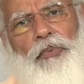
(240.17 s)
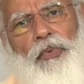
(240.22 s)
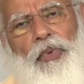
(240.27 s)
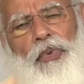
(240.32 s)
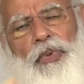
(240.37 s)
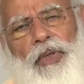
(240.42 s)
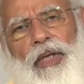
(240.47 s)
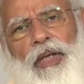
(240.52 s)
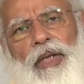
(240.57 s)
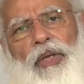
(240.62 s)

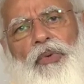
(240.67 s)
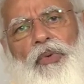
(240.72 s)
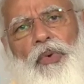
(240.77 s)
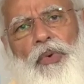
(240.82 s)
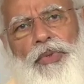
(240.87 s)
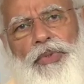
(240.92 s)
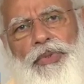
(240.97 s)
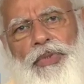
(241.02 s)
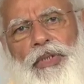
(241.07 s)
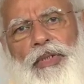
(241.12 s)
पूरी
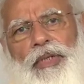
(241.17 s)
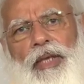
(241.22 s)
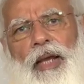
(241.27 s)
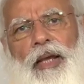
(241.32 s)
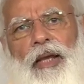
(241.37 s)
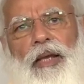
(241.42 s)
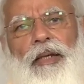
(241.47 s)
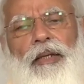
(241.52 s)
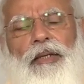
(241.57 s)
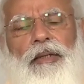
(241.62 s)
कोशिश
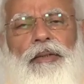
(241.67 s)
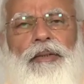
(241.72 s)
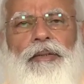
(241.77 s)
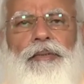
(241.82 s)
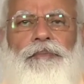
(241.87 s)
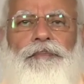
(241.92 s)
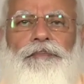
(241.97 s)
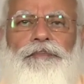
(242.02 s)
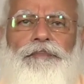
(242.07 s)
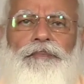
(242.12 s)
है
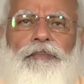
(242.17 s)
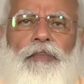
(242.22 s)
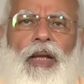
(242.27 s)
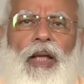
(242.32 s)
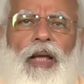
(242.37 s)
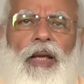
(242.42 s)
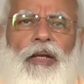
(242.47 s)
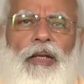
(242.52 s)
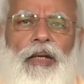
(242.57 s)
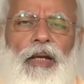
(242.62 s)

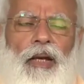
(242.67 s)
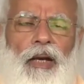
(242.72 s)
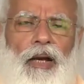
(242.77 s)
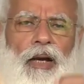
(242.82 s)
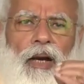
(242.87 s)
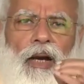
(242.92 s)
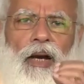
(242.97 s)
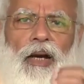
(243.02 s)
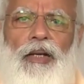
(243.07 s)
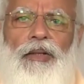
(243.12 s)
कि
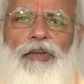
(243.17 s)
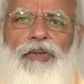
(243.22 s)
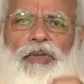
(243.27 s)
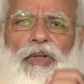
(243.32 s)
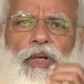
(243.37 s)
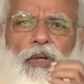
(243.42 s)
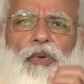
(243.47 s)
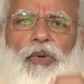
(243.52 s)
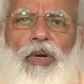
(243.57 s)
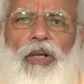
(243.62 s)
हर
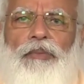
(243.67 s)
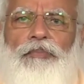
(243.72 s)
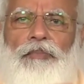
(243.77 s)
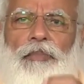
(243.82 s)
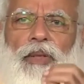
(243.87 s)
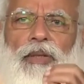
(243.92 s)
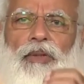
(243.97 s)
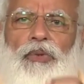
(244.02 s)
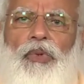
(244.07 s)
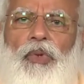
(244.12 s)

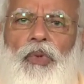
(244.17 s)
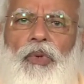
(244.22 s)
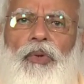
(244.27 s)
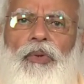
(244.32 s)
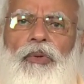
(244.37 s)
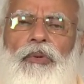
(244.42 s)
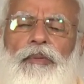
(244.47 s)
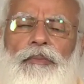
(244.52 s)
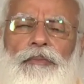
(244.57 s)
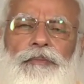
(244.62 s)
जरूरतमंद को
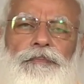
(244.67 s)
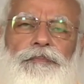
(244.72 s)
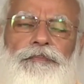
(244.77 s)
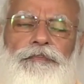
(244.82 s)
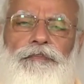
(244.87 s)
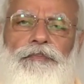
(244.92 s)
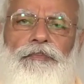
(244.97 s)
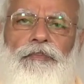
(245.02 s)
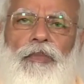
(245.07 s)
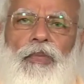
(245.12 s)

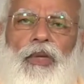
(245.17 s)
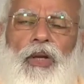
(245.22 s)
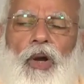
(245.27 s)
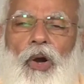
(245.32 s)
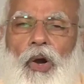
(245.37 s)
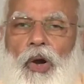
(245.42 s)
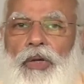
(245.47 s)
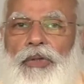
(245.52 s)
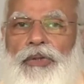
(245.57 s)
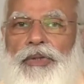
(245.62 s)

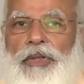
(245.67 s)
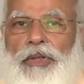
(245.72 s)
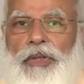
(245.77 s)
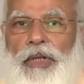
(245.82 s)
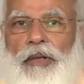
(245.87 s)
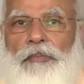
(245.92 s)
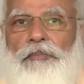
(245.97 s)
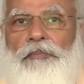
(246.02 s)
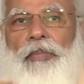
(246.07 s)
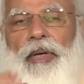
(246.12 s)

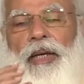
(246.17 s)
ऑक्सीजन